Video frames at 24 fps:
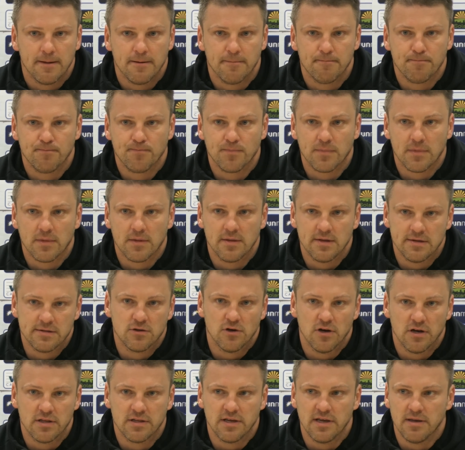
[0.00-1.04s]
Ähm, das
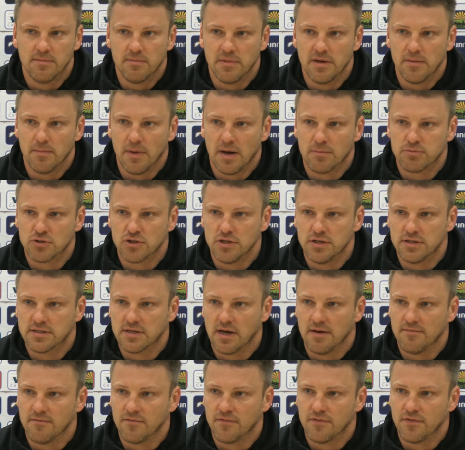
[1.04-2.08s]
gehört eben im
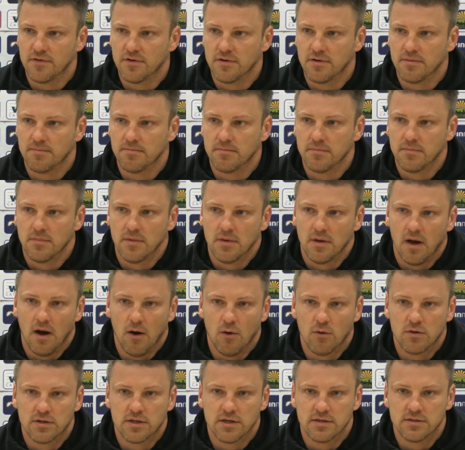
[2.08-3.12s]
Abstiegskampf ähm,
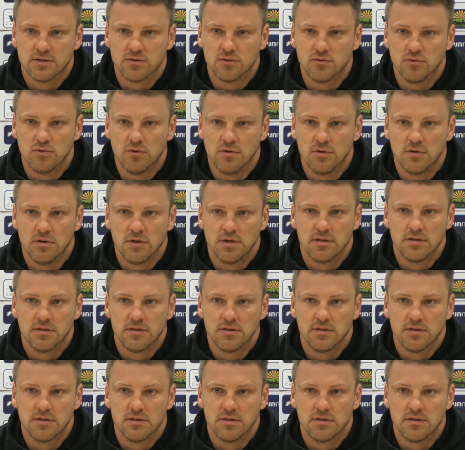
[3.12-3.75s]
auch dazu,